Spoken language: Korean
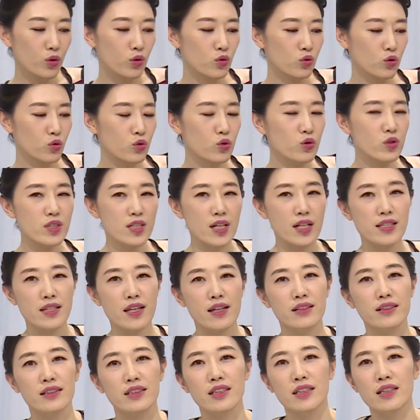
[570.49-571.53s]
누운
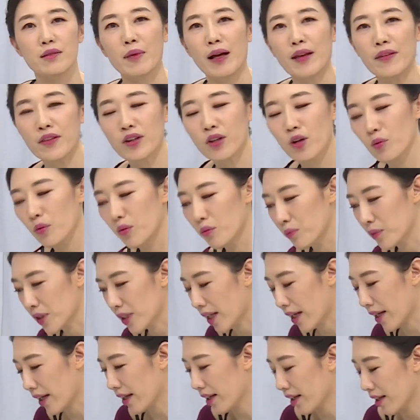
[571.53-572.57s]
자세를 만들어
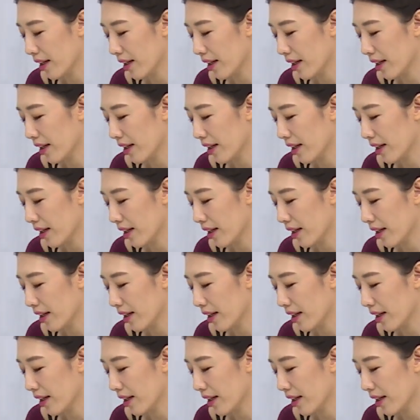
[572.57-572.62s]
봅니다.